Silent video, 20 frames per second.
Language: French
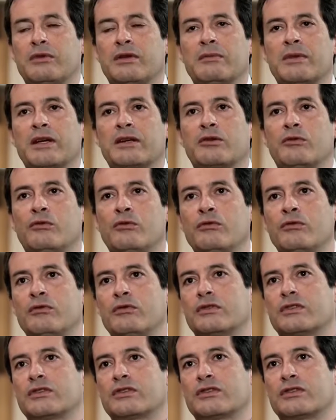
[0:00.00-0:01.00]
Macron
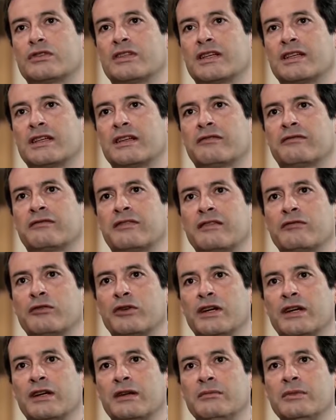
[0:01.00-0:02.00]
se déclare
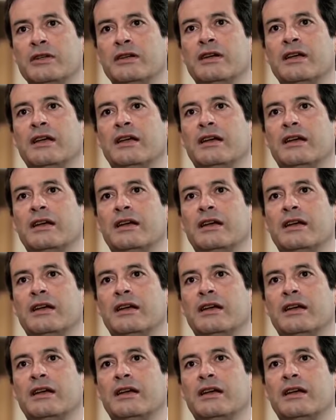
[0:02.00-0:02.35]
favorable